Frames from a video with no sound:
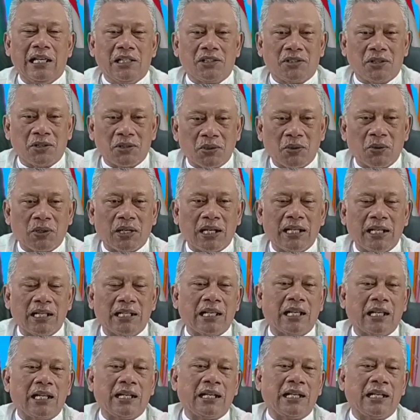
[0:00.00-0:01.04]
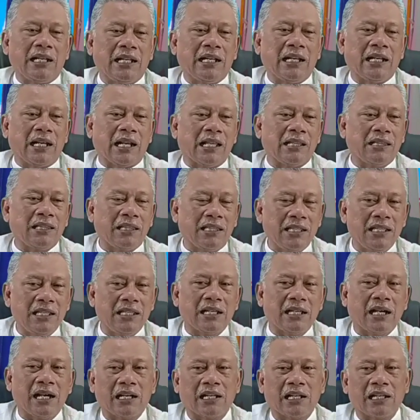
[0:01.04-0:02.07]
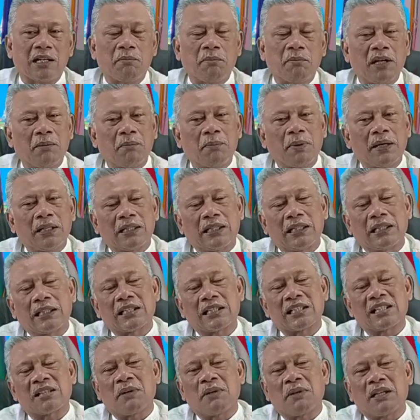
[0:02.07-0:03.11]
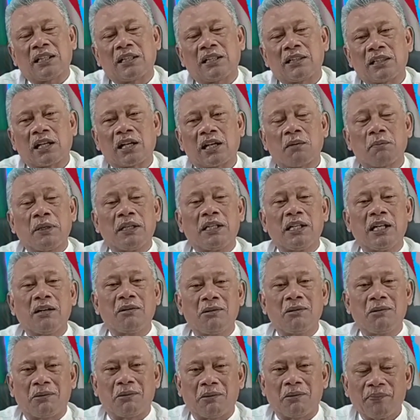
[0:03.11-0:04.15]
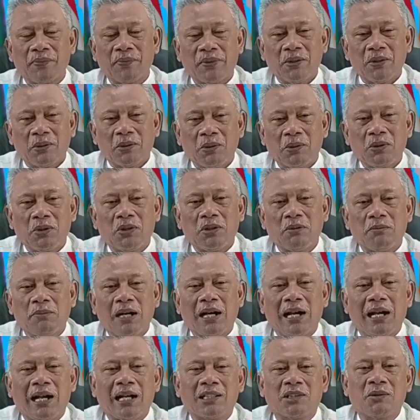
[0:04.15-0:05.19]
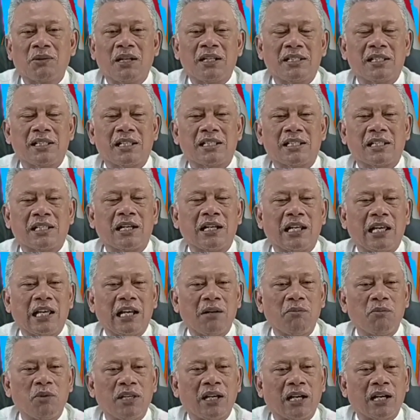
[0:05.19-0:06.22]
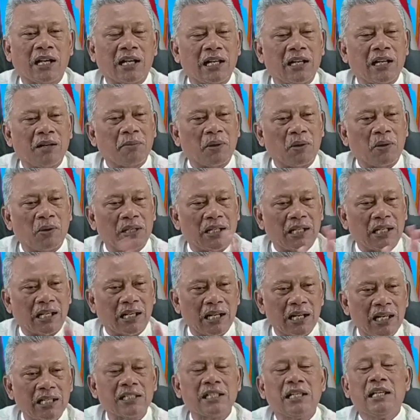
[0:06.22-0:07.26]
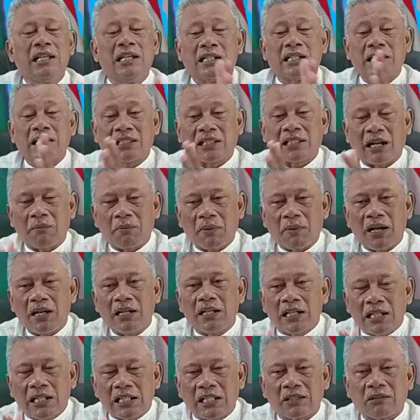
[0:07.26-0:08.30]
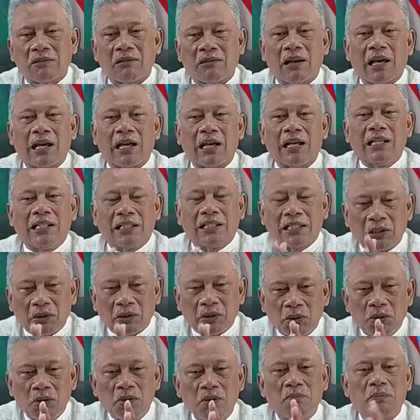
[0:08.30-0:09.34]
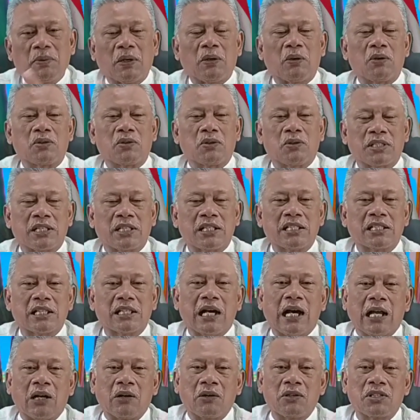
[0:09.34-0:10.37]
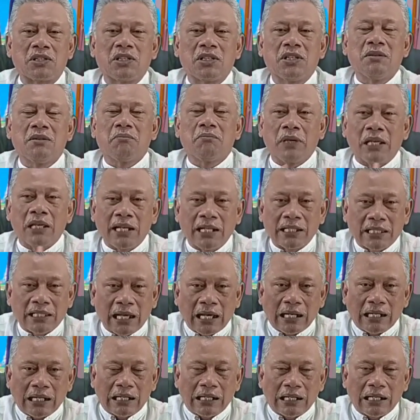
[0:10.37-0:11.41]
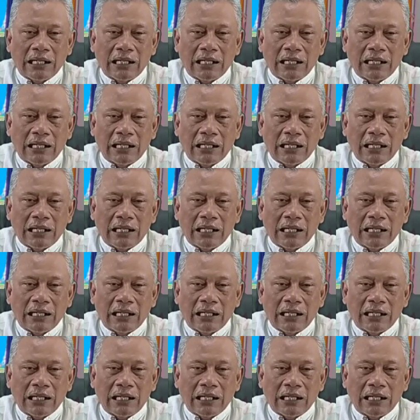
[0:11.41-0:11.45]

Justru kalian-kalian ini nanti yang akan mendapat kesempatan terlebih dahulu untuk mengaktualisasikan ilmu yang kalian perlu di kelas diterapkan di sekolah. Tentu pengurus OSIS harus militan.